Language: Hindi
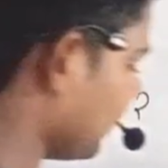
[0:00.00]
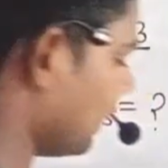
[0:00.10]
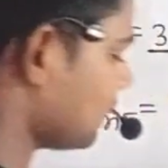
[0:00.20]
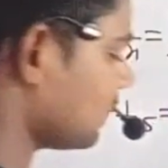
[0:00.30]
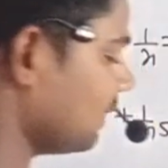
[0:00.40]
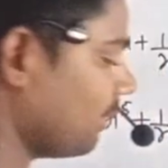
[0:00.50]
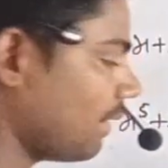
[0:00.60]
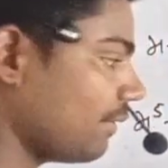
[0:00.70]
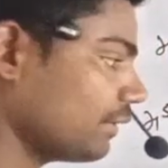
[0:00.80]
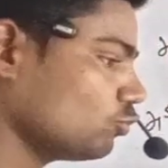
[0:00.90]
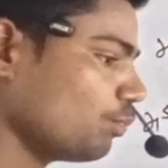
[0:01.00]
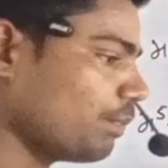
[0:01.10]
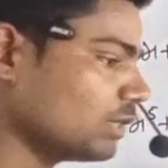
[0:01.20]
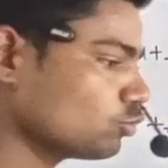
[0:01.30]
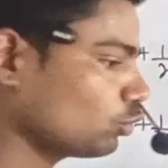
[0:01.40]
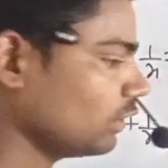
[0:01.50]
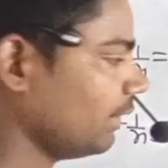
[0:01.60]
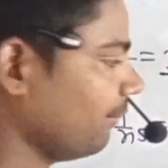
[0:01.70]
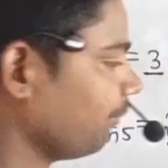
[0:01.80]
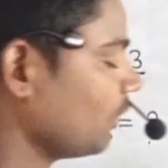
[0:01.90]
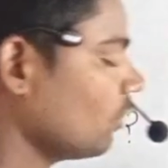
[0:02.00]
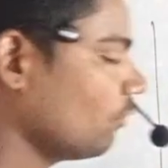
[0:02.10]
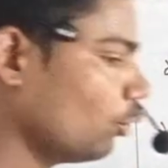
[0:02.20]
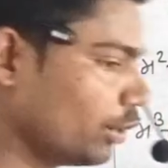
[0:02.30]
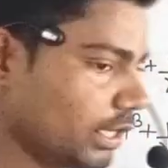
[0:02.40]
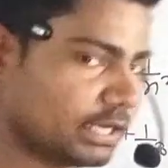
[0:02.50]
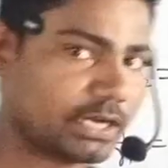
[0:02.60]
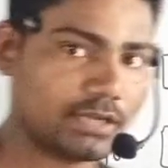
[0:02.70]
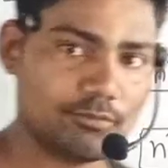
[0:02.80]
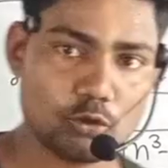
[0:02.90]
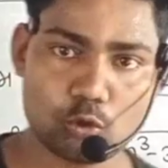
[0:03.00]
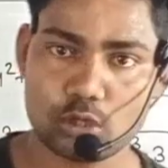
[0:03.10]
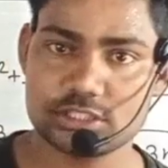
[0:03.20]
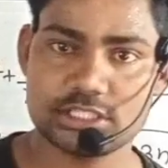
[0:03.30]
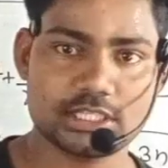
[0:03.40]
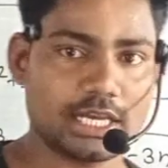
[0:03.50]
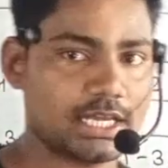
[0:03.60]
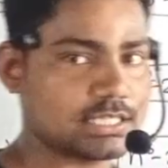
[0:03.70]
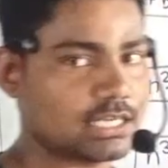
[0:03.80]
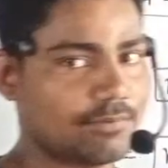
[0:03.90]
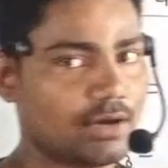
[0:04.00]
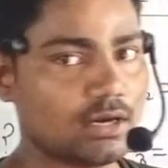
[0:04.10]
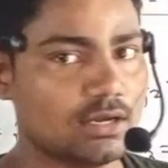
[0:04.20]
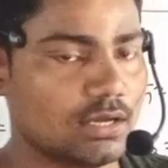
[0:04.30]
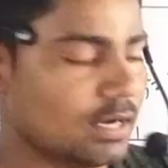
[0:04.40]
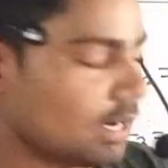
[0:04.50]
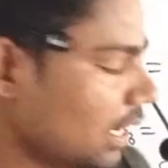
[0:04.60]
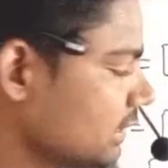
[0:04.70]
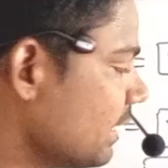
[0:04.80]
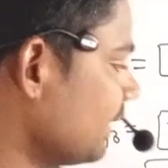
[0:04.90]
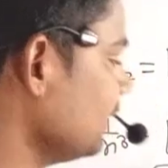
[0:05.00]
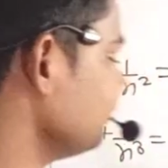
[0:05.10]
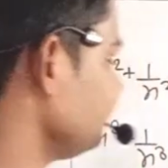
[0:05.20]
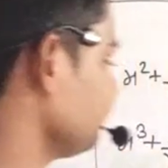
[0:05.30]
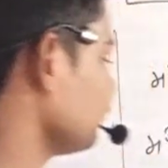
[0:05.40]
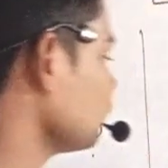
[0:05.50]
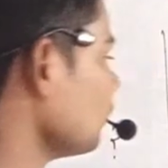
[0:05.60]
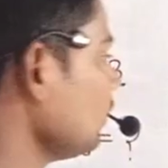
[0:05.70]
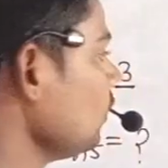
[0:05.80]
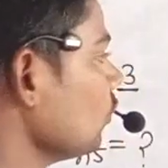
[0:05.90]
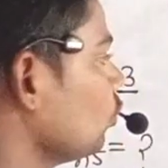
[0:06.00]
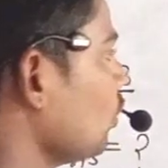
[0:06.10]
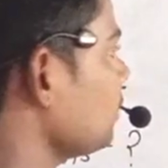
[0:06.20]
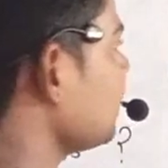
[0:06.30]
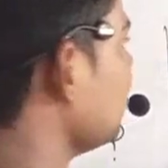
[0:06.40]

आपकी एक्स की पावर जो पाँच होती है वो निकल करके बिल्कुल अच्छे तरीके से यहाँ पर आ जाएगी तो